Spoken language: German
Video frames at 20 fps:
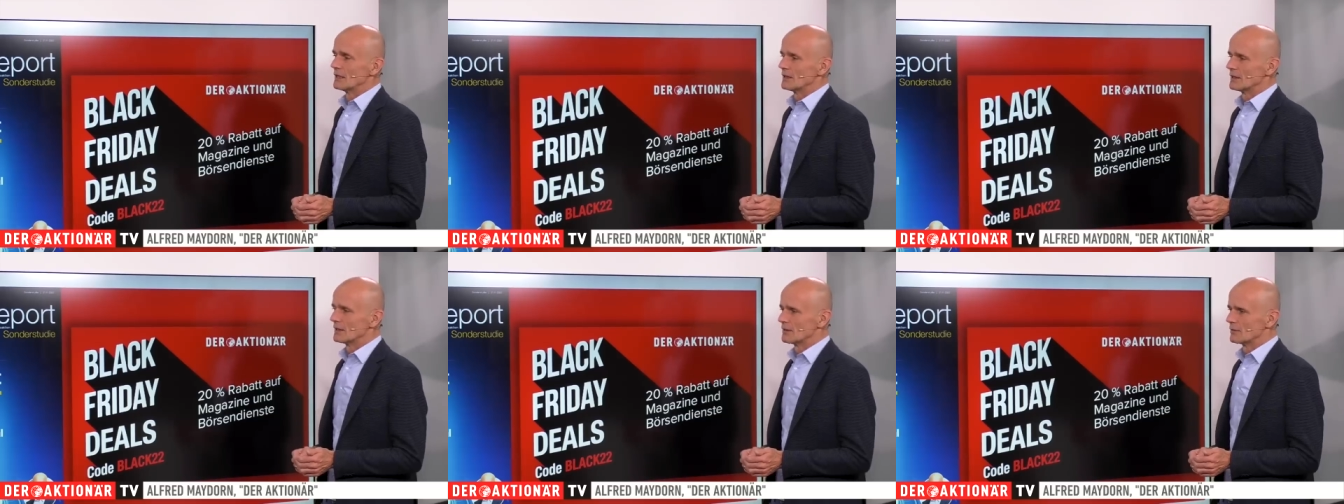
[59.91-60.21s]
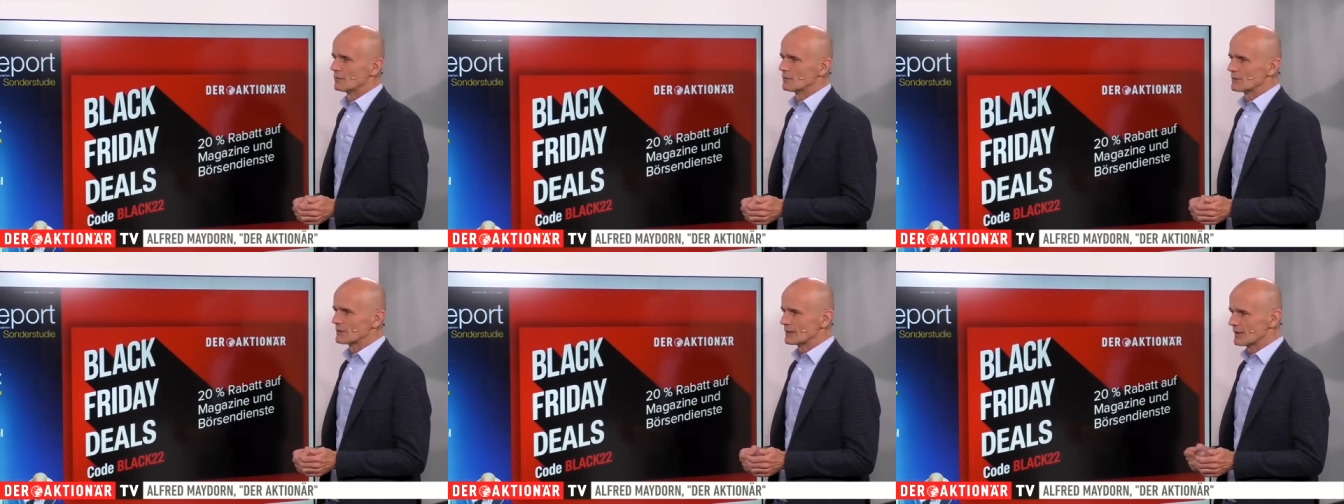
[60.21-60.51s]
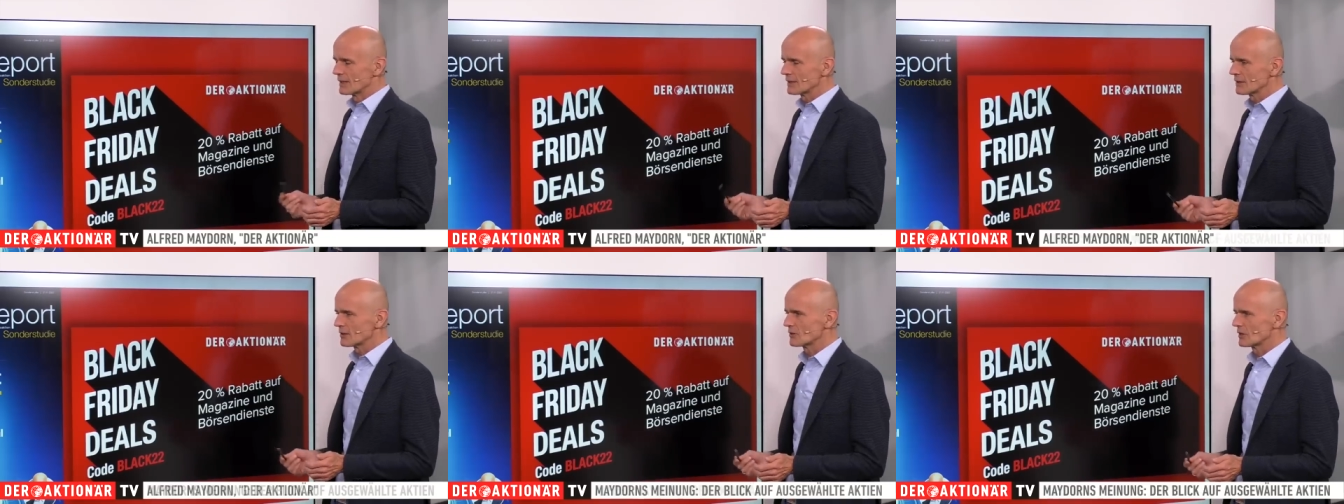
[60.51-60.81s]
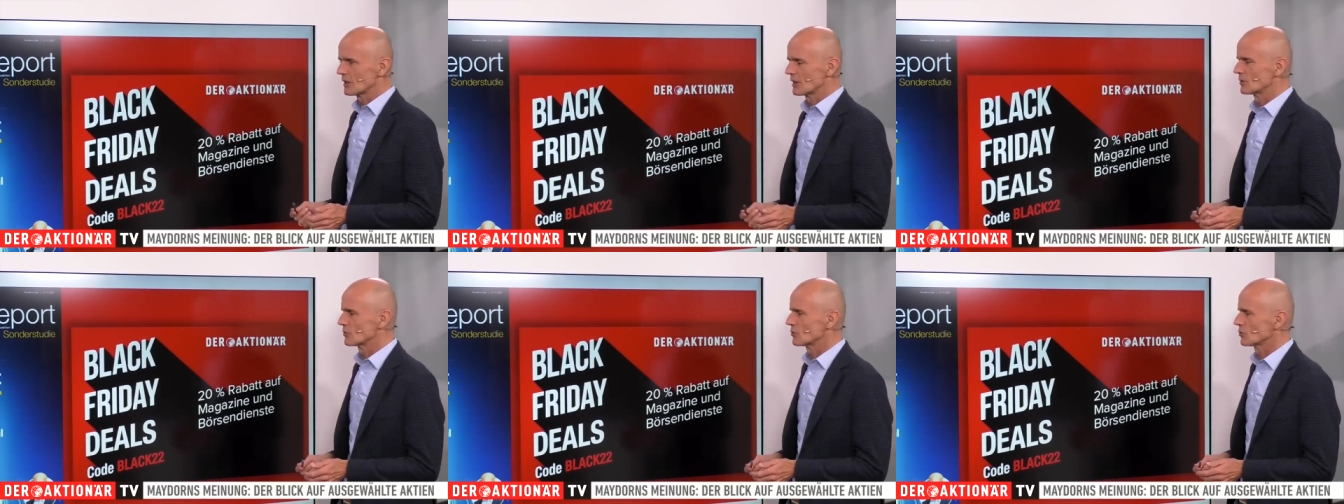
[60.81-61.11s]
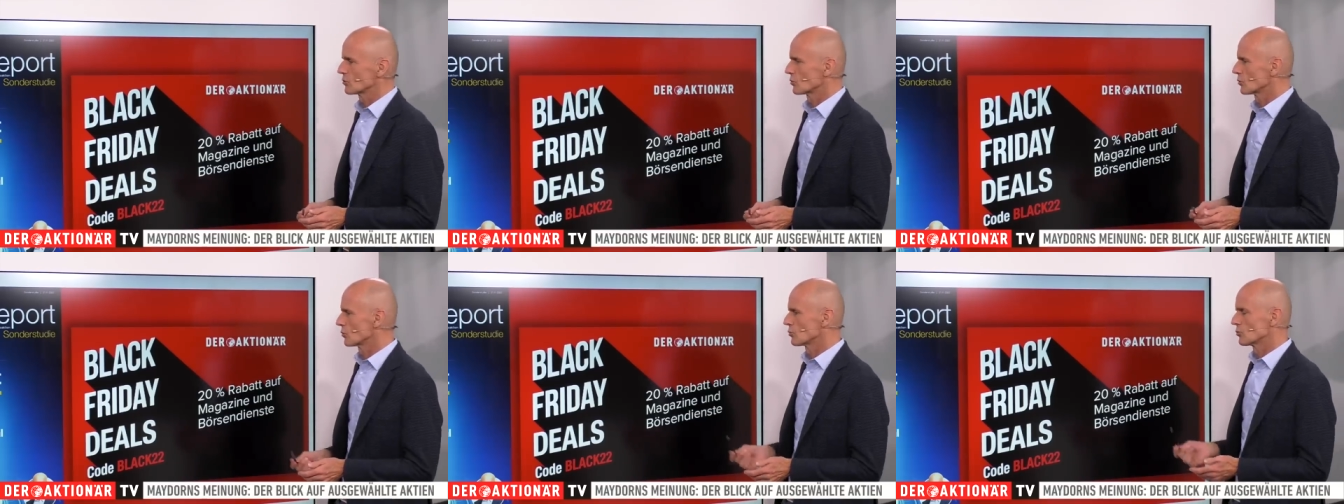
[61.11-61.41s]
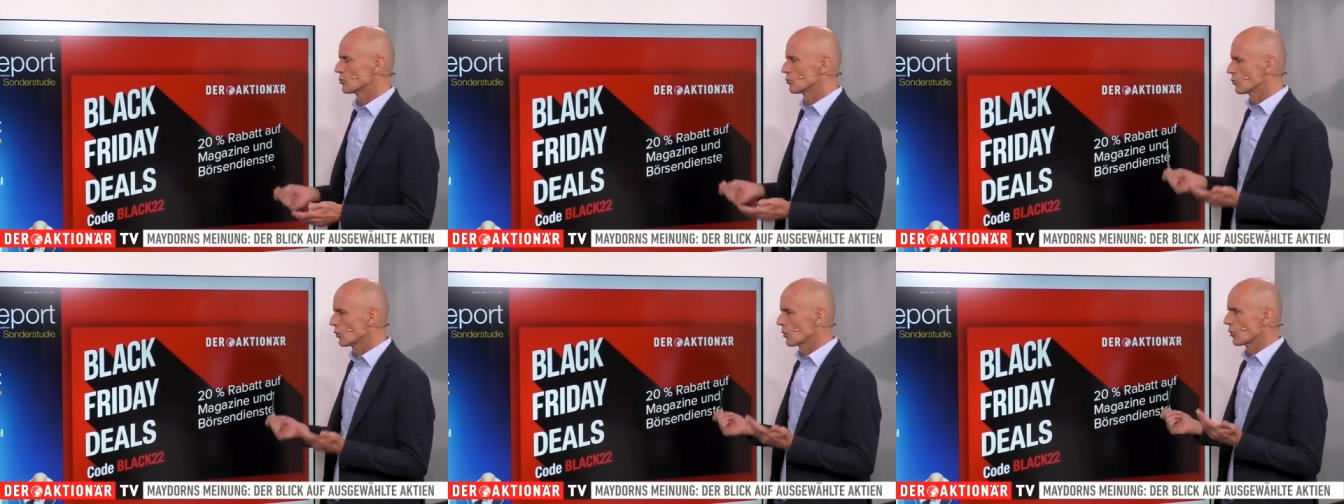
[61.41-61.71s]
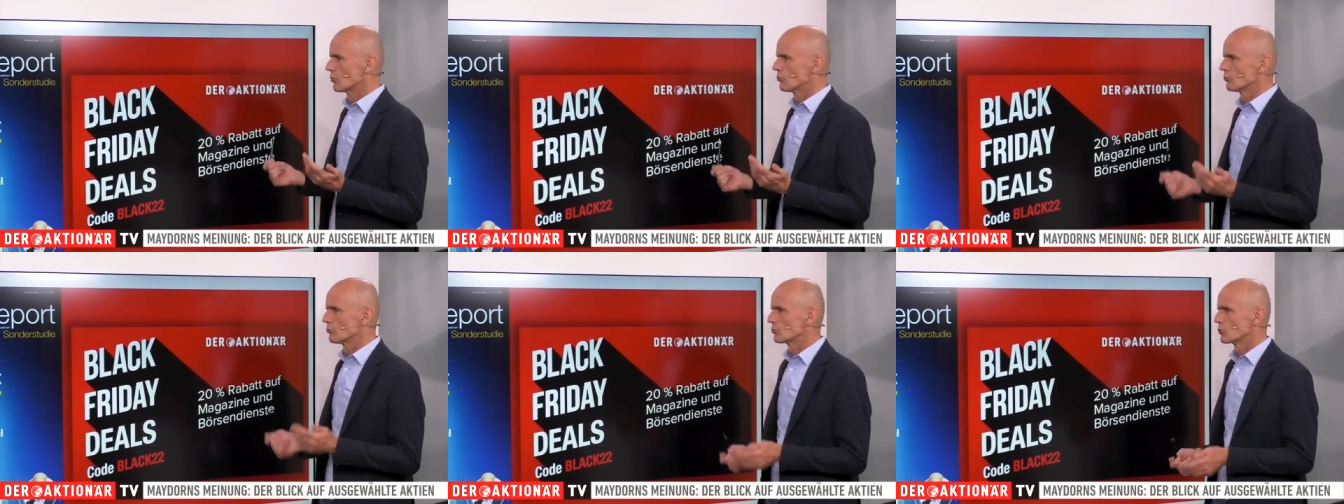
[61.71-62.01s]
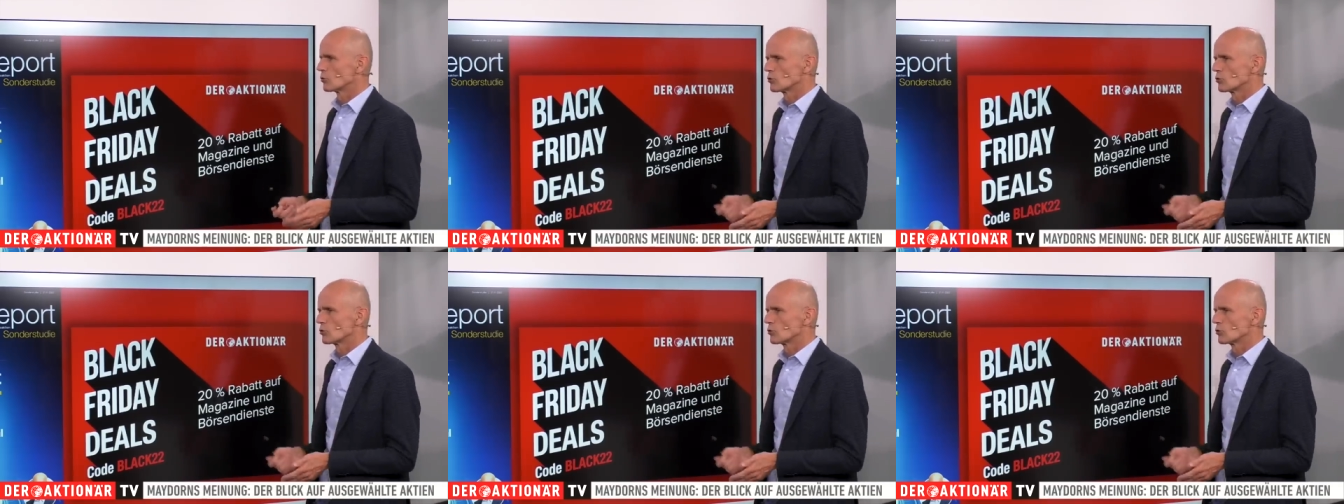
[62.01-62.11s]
Ähm, sehr interessant und ja, ein